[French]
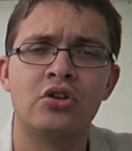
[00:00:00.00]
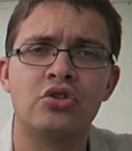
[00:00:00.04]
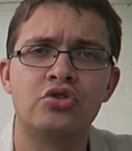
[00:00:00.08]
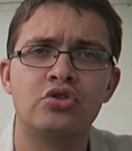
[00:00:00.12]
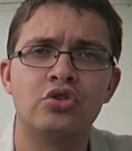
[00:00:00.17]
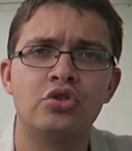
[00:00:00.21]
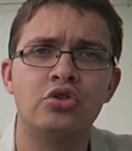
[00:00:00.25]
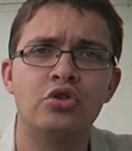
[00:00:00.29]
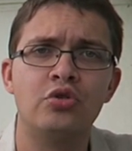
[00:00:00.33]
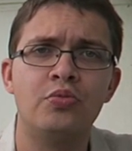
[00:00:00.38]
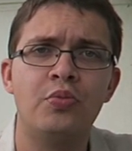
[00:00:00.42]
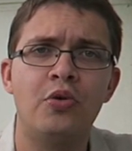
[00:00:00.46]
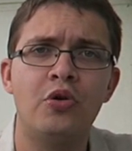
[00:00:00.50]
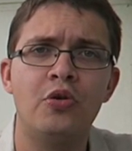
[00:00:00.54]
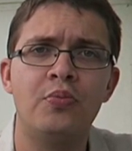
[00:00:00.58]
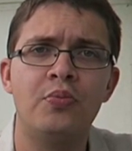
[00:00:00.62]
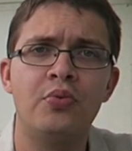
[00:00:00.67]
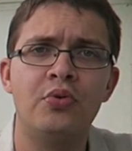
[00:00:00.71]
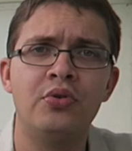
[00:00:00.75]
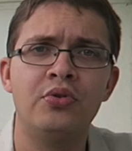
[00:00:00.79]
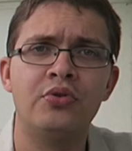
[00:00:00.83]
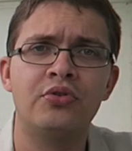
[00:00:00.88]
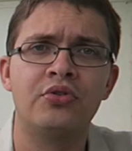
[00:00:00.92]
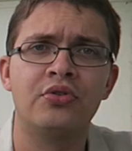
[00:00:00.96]
Je te
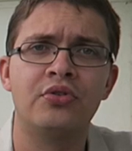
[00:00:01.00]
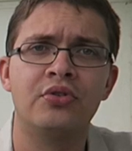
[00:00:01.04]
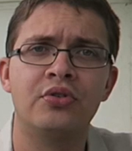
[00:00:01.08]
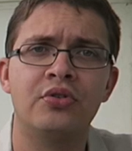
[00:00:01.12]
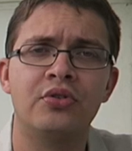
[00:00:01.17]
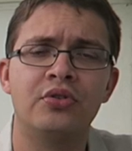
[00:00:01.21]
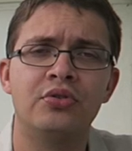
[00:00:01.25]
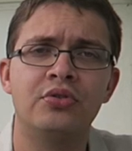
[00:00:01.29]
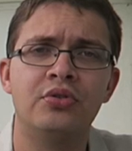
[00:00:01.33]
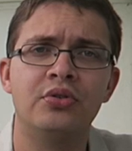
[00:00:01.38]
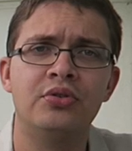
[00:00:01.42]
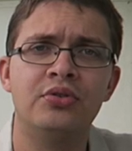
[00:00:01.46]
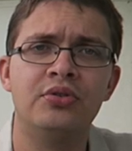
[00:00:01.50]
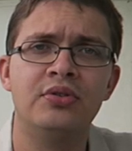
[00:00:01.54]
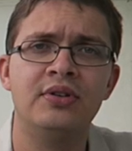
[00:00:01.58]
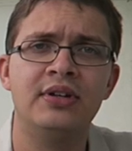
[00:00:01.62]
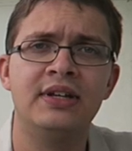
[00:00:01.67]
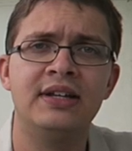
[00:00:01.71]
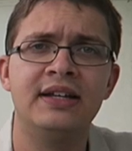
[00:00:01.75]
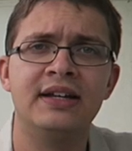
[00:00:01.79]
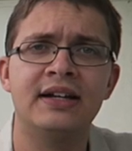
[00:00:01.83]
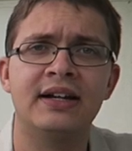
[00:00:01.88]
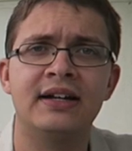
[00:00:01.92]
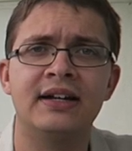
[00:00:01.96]
propose de te
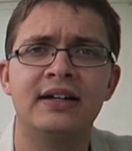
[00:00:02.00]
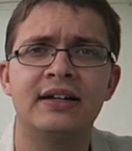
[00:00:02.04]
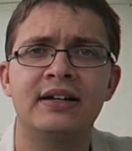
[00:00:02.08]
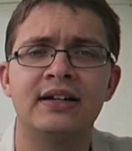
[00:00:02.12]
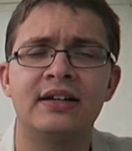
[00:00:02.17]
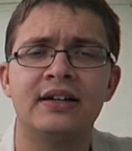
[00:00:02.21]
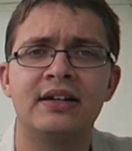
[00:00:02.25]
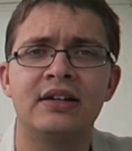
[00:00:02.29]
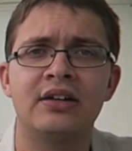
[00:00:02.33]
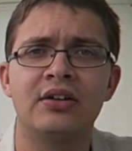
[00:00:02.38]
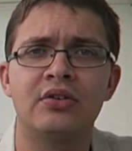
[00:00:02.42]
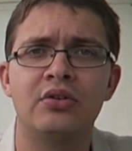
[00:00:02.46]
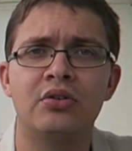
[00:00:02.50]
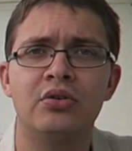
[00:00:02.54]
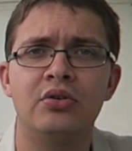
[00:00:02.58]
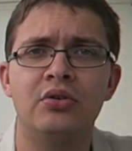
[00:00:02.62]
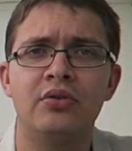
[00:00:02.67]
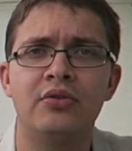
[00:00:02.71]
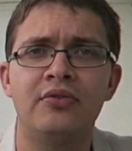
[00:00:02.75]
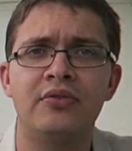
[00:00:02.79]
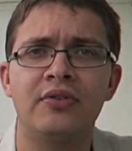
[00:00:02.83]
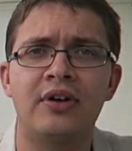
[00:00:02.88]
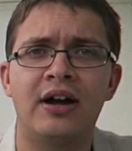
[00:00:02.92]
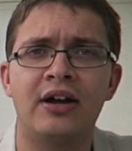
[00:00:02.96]
lire
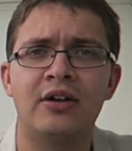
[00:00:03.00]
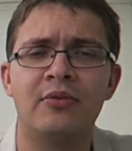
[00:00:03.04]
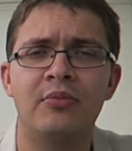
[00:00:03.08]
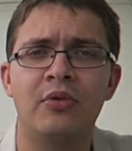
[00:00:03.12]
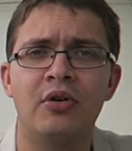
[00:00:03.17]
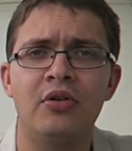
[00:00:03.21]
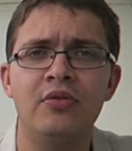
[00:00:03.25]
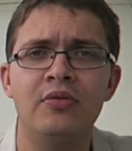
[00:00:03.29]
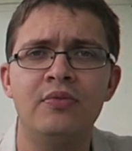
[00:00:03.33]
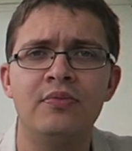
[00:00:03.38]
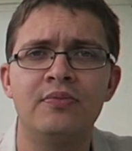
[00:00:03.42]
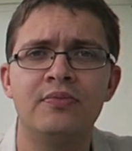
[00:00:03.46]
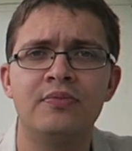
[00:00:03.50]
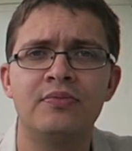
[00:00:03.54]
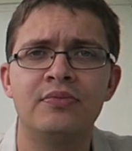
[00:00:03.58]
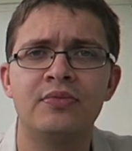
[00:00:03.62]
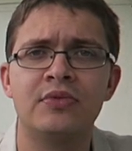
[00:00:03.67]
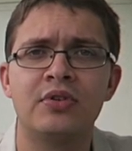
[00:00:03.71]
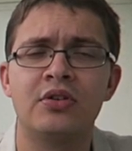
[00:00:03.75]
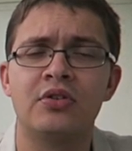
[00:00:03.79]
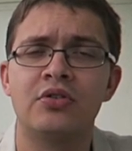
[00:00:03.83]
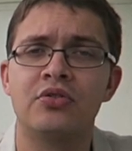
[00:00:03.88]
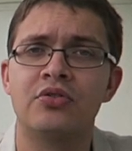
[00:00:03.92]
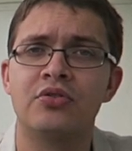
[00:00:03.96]
le fragment,
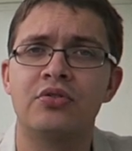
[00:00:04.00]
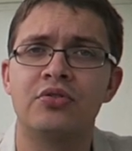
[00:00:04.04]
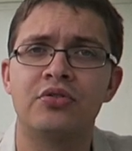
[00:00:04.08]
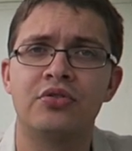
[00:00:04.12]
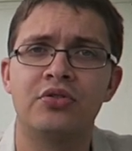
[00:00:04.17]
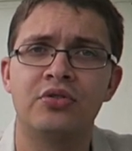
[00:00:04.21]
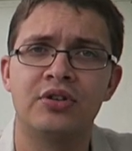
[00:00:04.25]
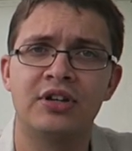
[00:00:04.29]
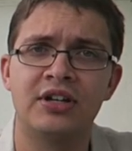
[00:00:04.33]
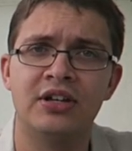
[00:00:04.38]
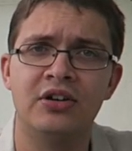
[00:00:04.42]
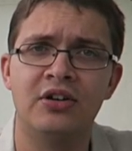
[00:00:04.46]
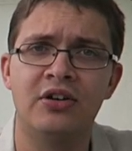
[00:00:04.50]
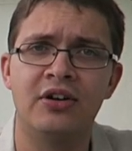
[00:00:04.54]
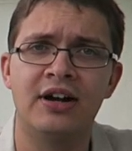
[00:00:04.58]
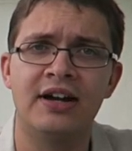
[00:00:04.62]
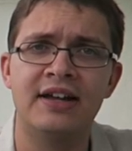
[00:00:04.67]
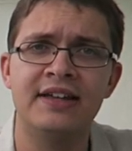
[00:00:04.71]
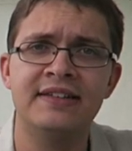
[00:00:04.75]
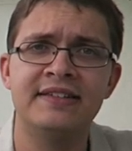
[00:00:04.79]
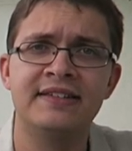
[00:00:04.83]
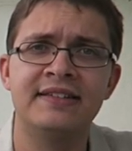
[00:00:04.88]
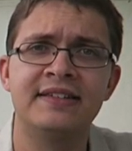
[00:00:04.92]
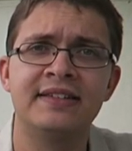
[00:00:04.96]
ce qu'il en
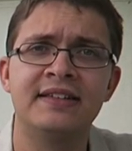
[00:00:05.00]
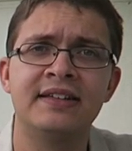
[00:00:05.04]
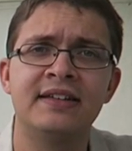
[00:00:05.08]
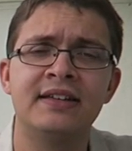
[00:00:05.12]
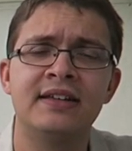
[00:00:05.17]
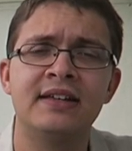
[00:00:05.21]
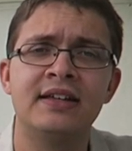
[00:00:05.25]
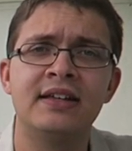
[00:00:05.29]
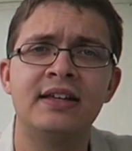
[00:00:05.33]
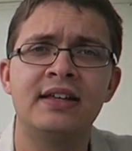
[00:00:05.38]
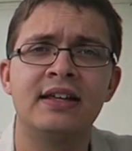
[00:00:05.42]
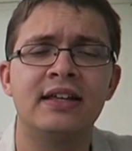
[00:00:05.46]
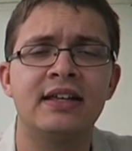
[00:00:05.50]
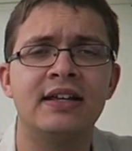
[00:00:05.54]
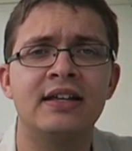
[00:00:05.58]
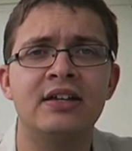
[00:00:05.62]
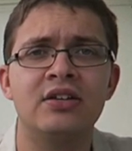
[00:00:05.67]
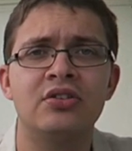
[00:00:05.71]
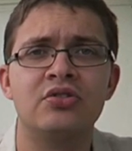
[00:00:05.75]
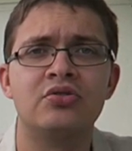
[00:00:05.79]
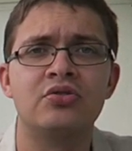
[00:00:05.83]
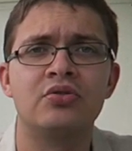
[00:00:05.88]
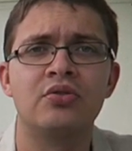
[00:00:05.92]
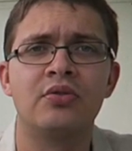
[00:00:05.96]
reste,
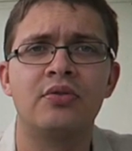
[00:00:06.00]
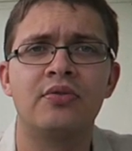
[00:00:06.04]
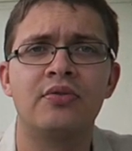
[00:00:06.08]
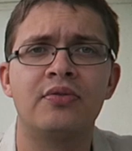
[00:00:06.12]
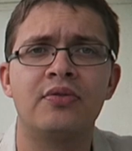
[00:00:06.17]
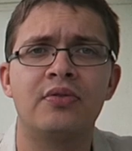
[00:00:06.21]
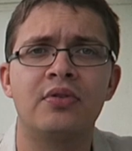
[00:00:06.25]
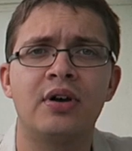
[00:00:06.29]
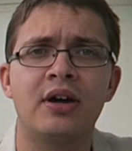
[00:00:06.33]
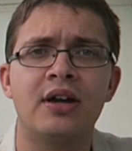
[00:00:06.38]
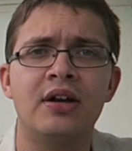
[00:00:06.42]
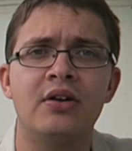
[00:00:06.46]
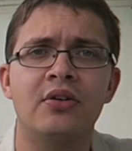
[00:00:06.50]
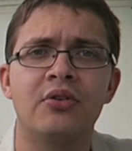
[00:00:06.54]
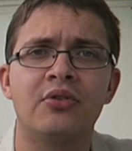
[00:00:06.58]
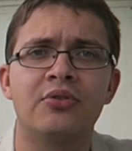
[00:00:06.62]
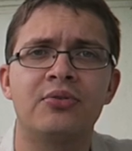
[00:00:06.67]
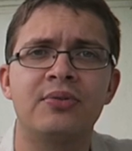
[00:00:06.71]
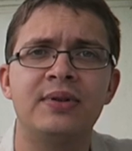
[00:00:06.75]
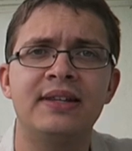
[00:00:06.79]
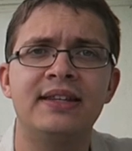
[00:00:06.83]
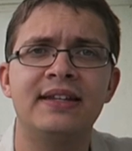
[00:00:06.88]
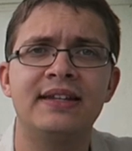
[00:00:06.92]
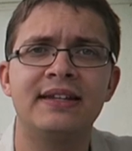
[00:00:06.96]
et je ferai
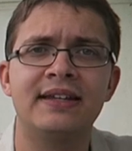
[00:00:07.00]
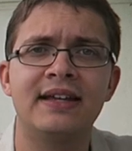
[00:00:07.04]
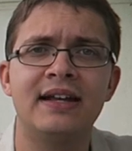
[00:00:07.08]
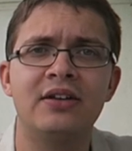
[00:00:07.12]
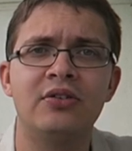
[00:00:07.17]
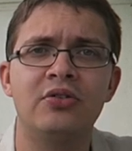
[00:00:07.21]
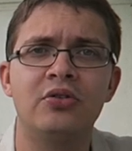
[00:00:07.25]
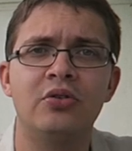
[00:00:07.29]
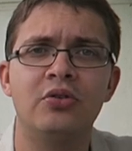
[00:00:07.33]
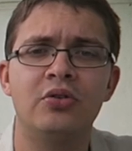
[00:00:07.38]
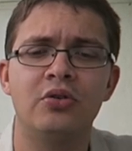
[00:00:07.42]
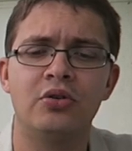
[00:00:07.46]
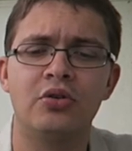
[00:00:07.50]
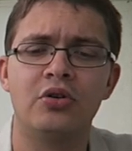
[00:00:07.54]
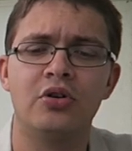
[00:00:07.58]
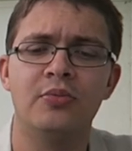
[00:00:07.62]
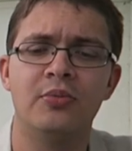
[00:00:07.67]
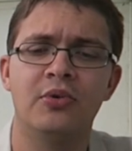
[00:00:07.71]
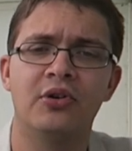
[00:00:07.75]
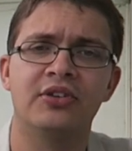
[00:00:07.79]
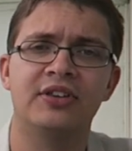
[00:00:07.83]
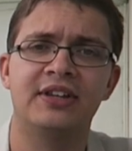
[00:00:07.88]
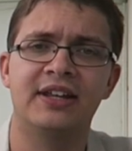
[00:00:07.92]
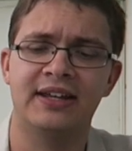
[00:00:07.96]
ensuite quelques
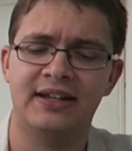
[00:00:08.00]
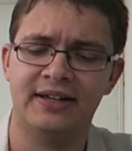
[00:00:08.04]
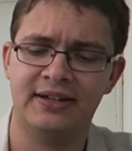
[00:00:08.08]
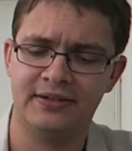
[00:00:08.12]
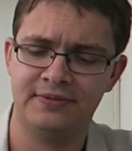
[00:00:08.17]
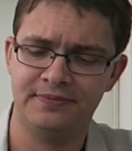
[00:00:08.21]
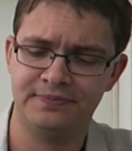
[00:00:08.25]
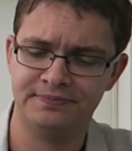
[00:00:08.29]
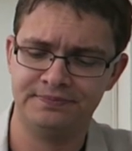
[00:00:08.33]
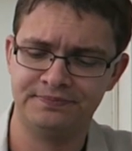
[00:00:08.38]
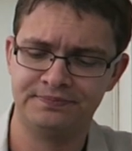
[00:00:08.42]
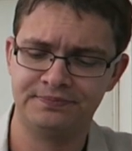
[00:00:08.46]
commentaires.